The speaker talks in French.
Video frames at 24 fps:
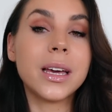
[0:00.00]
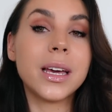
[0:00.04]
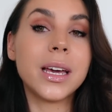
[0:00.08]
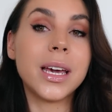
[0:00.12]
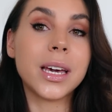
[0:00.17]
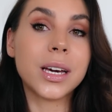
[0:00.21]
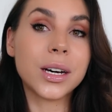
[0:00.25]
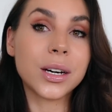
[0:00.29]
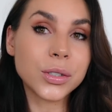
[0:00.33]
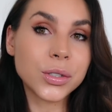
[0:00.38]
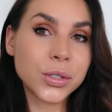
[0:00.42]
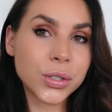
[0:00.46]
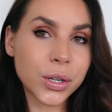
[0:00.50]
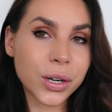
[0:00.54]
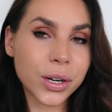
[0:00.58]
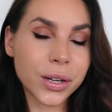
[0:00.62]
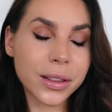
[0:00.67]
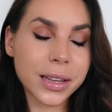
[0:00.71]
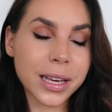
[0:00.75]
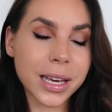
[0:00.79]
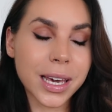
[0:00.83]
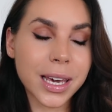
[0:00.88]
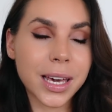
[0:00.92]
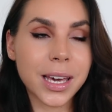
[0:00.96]
Et quand je suis
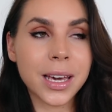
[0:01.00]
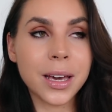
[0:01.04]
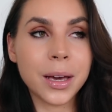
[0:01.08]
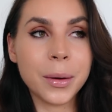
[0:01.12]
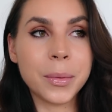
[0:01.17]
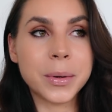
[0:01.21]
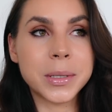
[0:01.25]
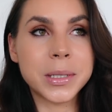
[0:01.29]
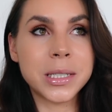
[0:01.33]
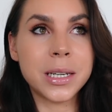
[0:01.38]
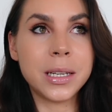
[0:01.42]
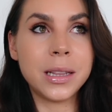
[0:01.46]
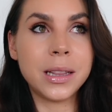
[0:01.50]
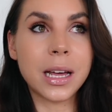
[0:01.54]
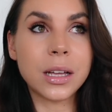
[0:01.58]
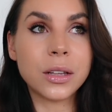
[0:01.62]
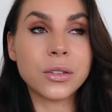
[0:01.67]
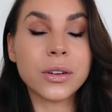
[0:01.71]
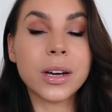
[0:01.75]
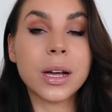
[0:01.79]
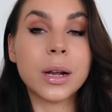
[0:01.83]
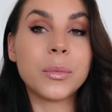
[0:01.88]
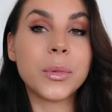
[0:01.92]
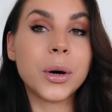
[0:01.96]
rentrée, euh, j'ai
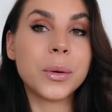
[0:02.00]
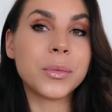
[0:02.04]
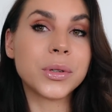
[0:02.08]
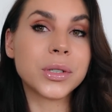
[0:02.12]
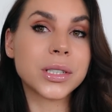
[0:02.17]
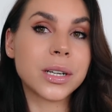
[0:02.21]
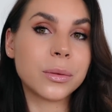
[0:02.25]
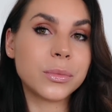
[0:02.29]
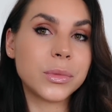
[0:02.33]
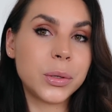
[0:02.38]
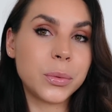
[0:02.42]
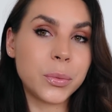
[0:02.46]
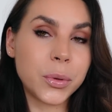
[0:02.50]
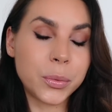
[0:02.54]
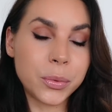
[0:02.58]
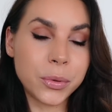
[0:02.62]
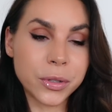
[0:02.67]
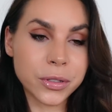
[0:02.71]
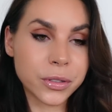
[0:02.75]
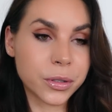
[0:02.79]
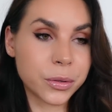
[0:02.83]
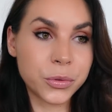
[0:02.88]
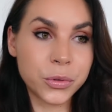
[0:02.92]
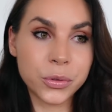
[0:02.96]
naturellement mangé un petit peu
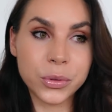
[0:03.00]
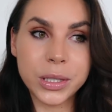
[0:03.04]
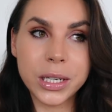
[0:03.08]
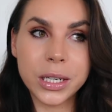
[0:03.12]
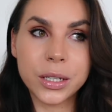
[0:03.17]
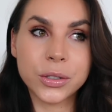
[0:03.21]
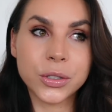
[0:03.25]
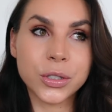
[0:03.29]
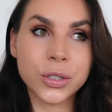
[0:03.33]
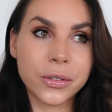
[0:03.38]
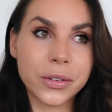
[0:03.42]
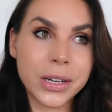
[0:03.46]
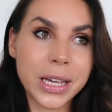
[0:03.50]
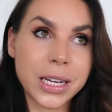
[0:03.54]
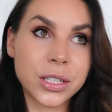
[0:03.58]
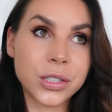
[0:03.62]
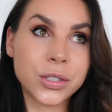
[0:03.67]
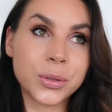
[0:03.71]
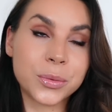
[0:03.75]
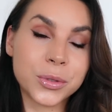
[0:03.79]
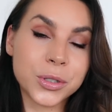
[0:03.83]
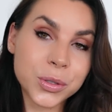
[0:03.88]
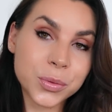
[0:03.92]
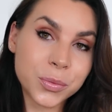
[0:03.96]
plus. Comme je vous dis, quand je suis en voyage,
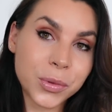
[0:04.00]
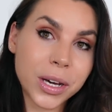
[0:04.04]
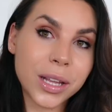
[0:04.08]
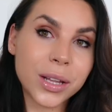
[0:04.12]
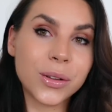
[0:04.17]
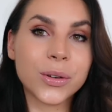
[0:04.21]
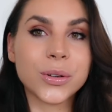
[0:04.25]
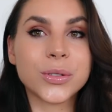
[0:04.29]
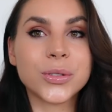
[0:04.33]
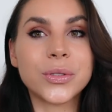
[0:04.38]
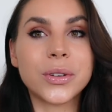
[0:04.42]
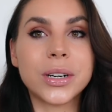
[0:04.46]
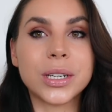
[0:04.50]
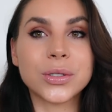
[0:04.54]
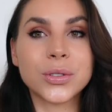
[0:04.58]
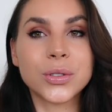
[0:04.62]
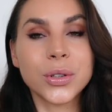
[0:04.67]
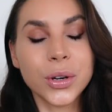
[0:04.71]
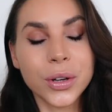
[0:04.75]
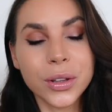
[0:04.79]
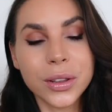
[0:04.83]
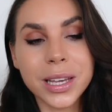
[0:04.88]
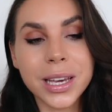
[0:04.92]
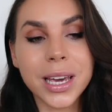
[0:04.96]
je mange moins. Donc voilà, je
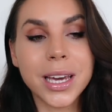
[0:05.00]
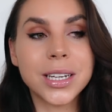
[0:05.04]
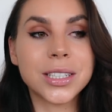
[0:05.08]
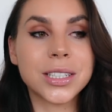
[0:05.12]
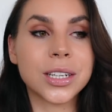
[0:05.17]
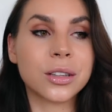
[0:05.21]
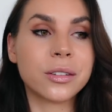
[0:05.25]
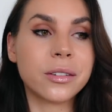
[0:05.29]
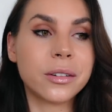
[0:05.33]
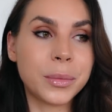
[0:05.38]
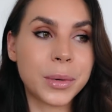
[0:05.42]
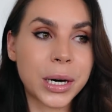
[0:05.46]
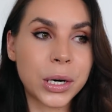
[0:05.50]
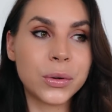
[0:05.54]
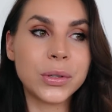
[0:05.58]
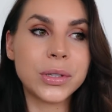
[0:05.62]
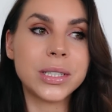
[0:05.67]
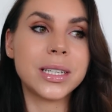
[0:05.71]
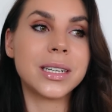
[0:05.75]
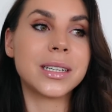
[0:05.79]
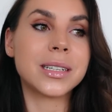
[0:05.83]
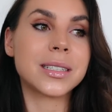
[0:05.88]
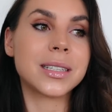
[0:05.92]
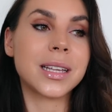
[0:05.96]
suis rentrée, j'ai retrouvé ma
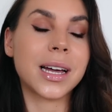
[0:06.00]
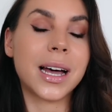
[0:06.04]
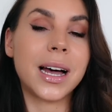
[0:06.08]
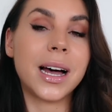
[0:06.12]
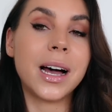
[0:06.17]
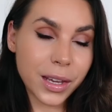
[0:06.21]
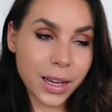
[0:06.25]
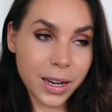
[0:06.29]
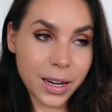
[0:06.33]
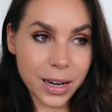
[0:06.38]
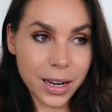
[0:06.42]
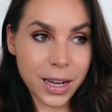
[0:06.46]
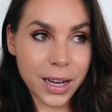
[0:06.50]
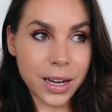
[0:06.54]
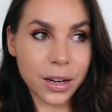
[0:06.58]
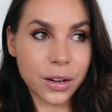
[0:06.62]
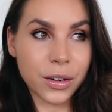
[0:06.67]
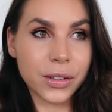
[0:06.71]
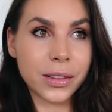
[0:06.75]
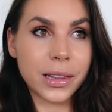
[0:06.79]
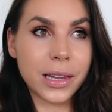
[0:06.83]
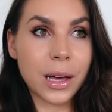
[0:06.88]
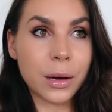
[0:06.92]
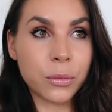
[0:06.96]
routine, etc. Et là,
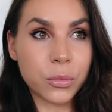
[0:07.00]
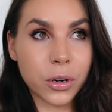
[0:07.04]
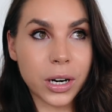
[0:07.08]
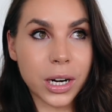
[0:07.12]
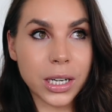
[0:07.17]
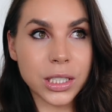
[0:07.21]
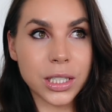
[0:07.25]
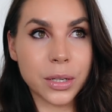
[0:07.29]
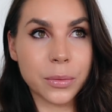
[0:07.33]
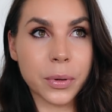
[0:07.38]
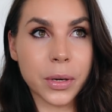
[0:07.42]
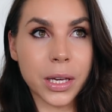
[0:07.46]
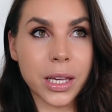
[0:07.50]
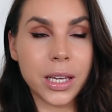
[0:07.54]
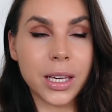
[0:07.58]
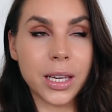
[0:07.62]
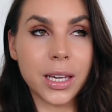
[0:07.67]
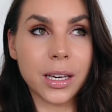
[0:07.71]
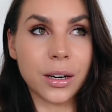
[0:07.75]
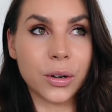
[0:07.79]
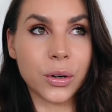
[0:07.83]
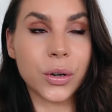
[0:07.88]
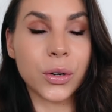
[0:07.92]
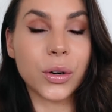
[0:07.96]
en un mois, j'ai
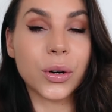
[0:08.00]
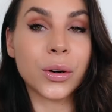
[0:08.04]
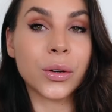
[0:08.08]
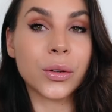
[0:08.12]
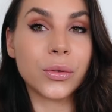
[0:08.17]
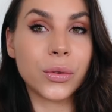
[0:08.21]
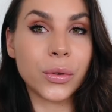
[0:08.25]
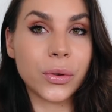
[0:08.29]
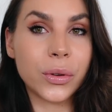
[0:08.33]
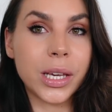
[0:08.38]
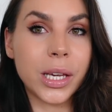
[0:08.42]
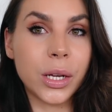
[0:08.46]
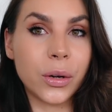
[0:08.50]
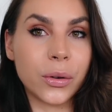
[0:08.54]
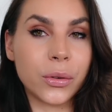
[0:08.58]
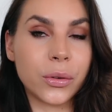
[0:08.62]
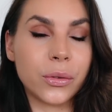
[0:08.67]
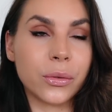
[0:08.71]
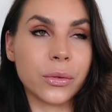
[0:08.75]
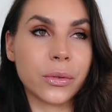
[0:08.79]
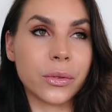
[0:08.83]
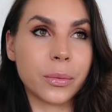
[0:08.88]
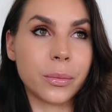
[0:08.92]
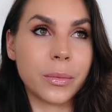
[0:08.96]
pris encore 2 kilos.
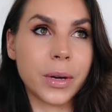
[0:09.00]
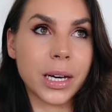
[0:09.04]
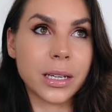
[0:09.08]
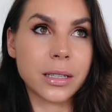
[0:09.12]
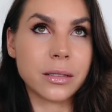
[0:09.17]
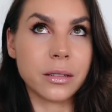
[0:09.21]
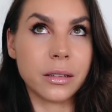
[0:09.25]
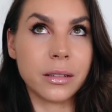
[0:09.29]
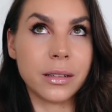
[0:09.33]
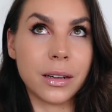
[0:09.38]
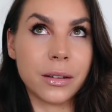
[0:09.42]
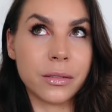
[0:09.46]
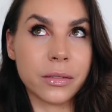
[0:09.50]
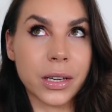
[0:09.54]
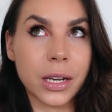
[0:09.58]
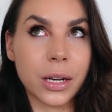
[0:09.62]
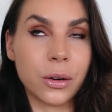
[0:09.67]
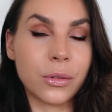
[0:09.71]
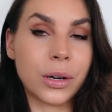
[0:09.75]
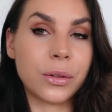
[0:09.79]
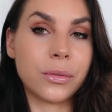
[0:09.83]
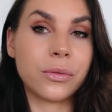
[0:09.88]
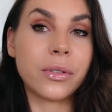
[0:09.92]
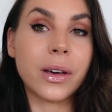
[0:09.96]
Donc mars en
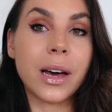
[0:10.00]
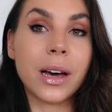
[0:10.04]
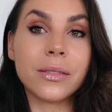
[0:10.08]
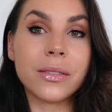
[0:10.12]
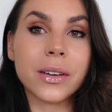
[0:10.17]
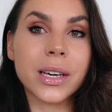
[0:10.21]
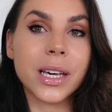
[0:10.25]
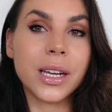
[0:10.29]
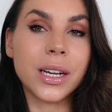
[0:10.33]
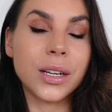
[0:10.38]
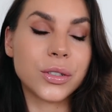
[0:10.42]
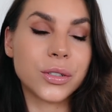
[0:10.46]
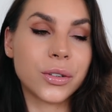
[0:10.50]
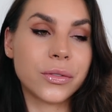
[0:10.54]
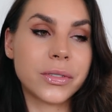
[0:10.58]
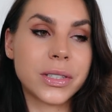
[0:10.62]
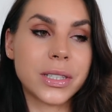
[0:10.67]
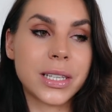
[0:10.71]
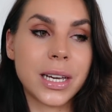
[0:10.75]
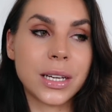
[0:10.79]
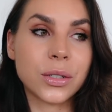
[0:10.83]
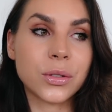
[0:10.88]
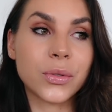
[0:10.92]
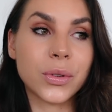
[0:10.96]
avril. Ouais, fin avril, je
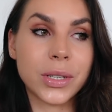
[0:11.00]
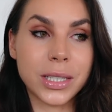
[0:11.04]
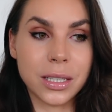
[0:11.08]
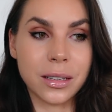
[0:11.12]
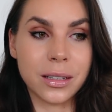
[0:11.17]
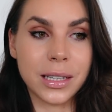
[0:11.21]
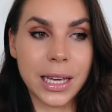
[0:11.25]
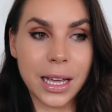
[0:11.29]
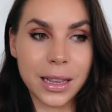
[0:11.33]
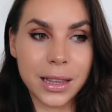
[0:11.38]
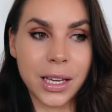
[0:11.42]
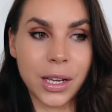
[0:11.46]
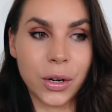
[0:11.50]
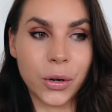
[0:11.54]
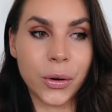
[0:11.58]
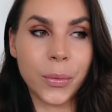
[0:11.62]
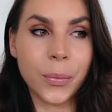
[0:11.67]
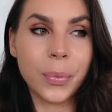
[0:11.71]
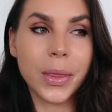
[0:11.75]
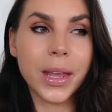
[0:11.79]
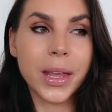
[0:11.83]
faisais 64 kilos.